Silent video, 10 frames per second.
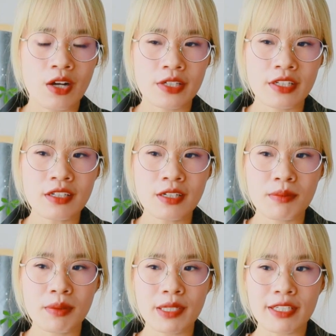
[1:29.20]
còn những người
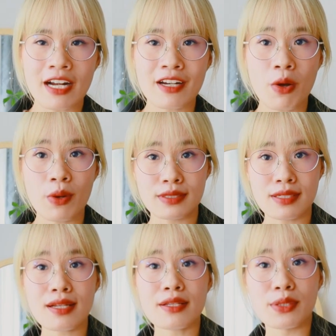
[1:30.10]
mà mình đã đòi
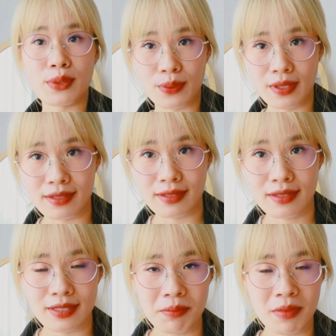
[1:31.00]
rất là nhiều lần
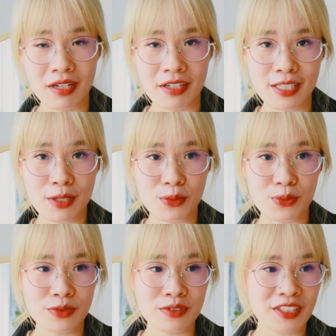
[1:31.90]
nhưng mà người ta
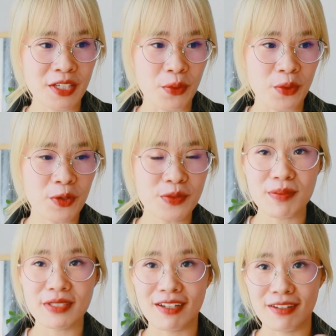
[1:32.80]
cũng kiểu không
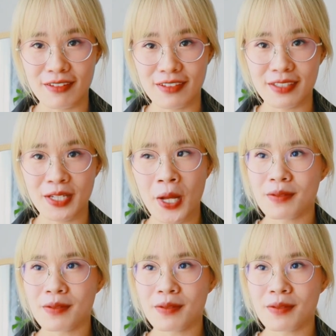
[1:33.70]
thèm trả lời